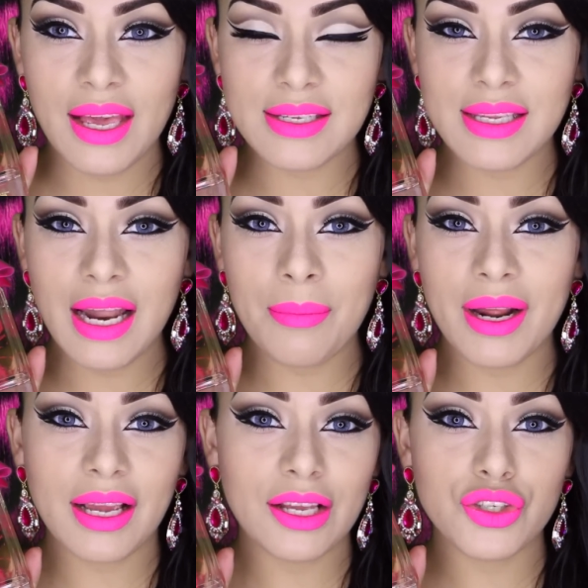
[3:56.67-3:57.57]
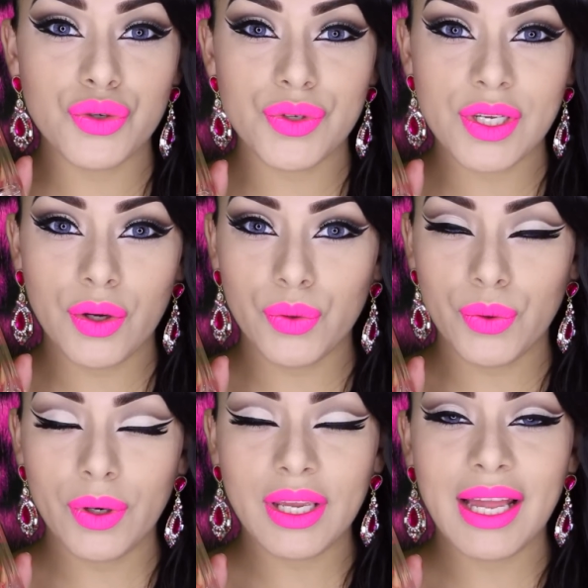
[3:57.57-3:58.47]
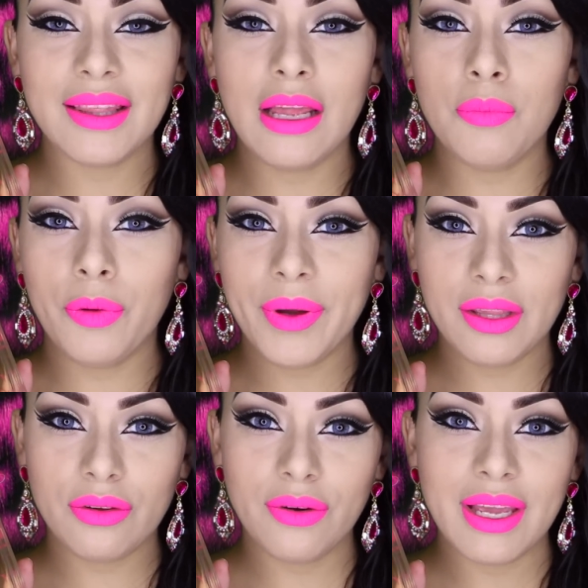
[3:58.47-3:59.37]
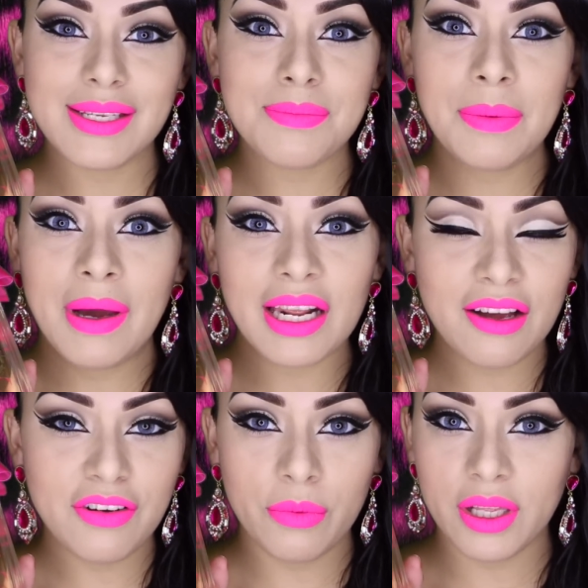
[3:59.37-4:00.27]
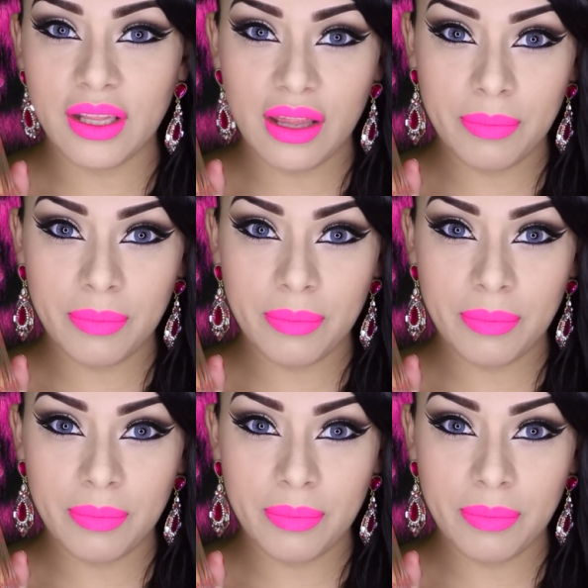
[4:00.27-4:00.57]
Es de la marca Juicy Couture, que el del momento es mi marca favorita